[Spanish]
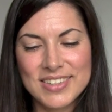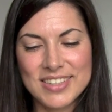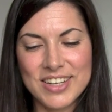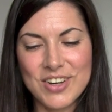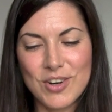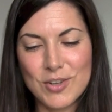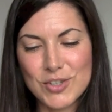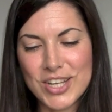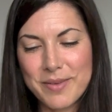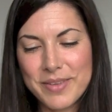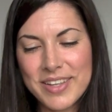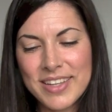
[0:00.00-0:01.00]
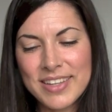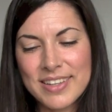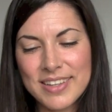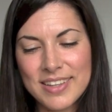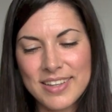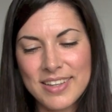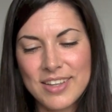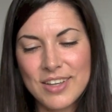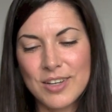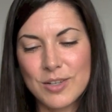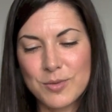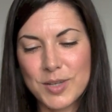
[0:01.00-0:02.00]
Si no lo sabe,
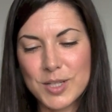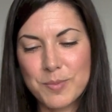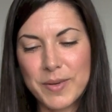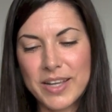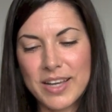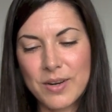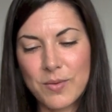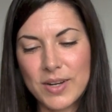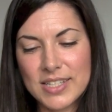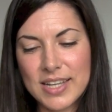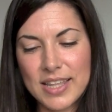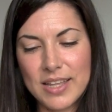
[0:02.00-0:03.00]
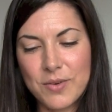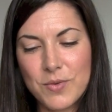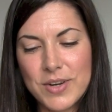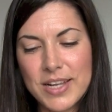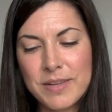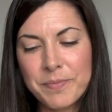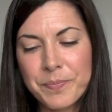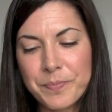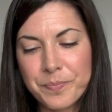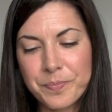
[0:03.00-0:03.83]
os voy a explicar cuál es cada una.